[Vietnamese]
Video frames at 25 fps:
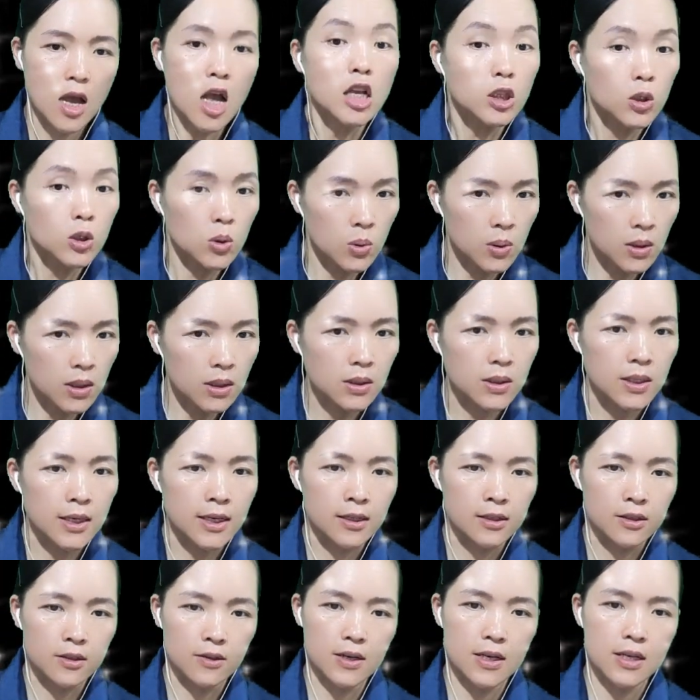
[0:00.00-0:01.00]
số tiền
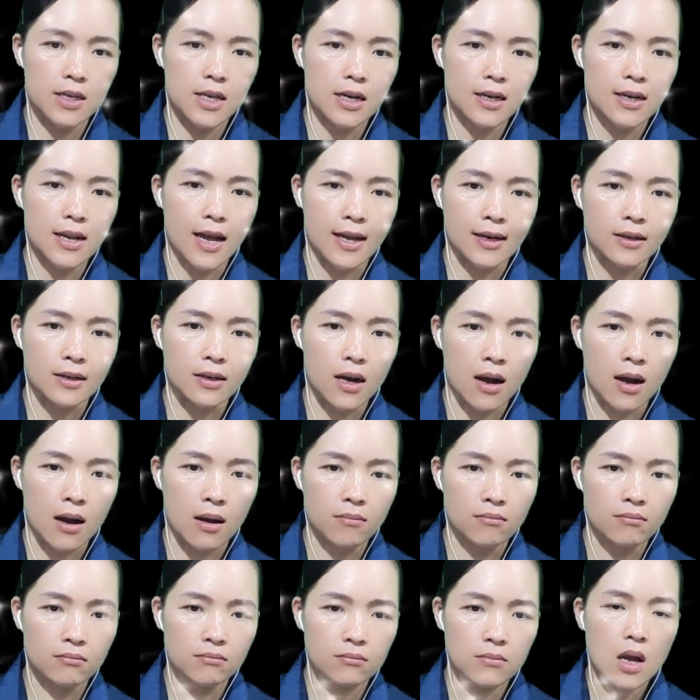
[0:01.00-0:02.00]
duy nhất hắn có
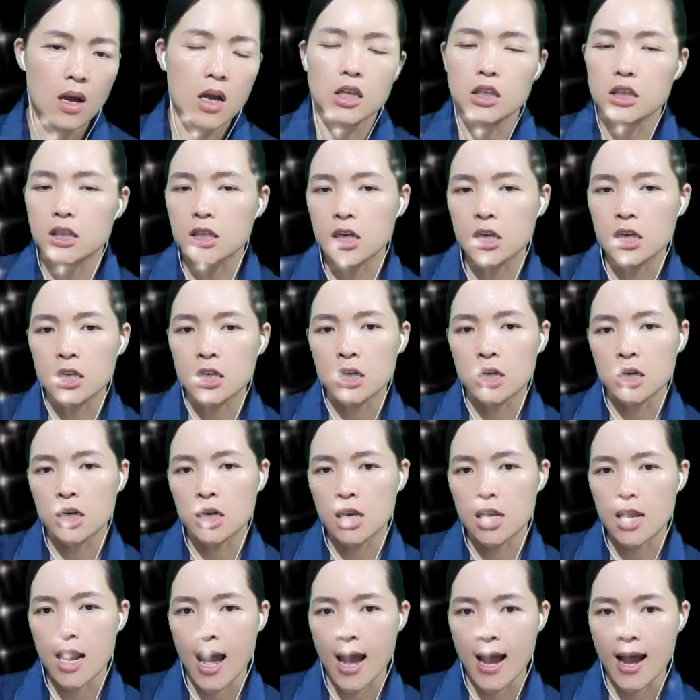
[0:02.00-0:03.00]
chỉ
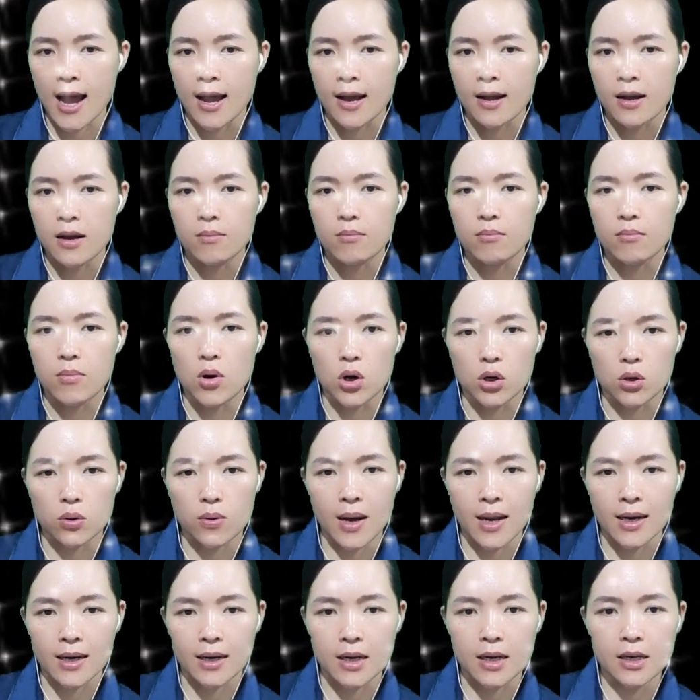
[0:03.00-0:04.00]
là một khoản
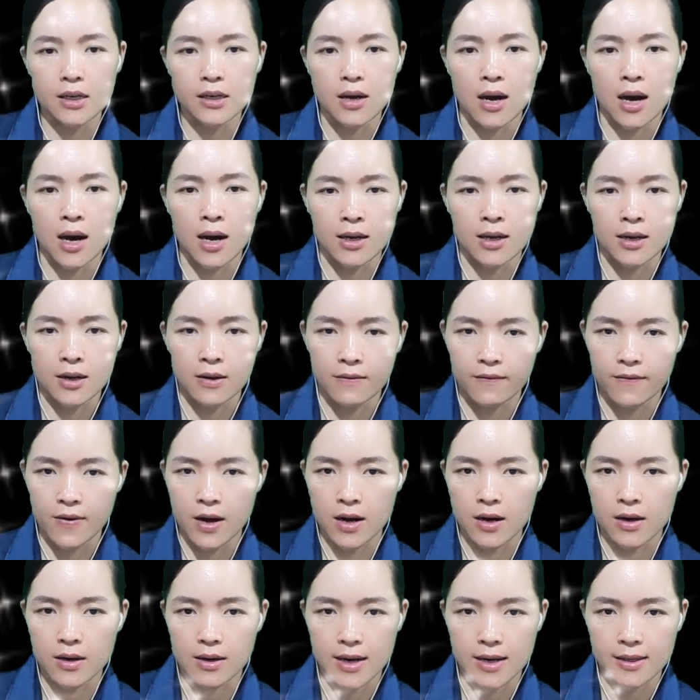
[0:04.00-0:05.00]
ít ỏi vợ
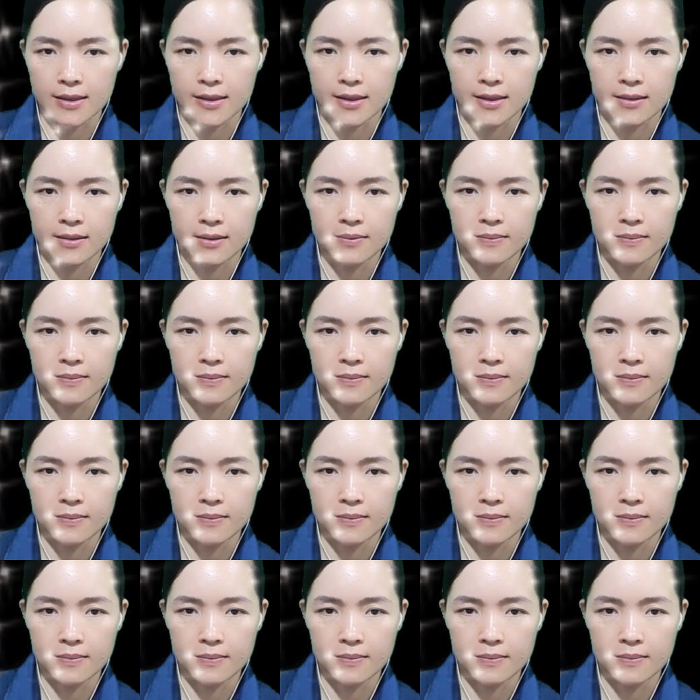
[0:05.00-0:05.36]
đang giữ.